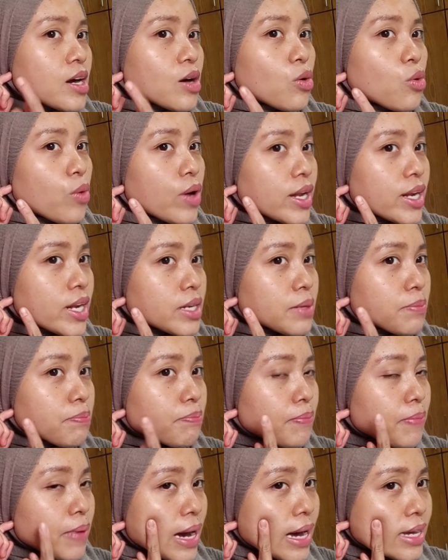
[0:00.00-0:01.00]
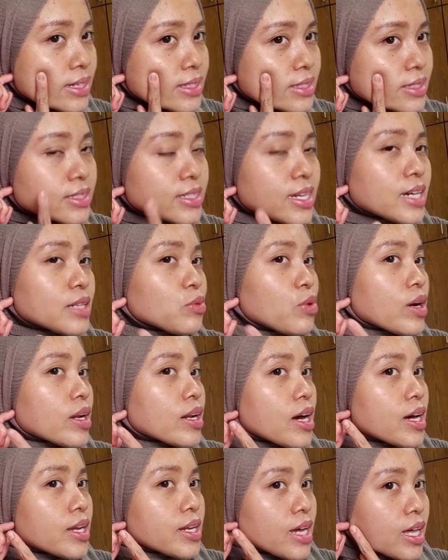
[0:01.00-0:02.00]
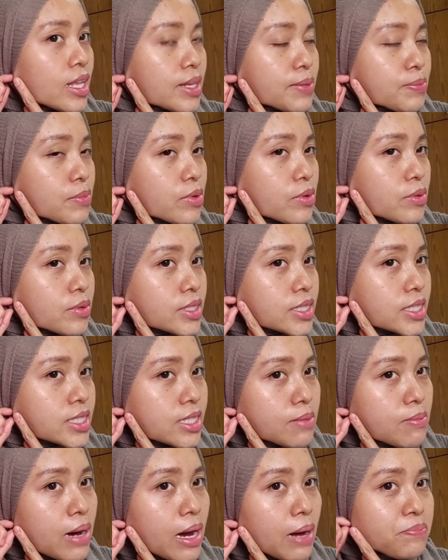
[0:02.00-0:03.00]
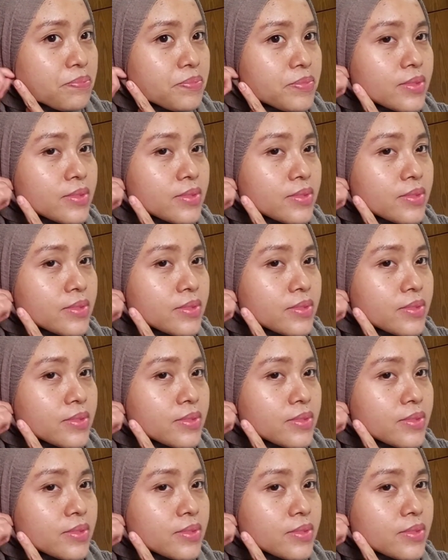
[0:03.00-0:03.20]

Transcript: warna depan dan warna dalam jilbab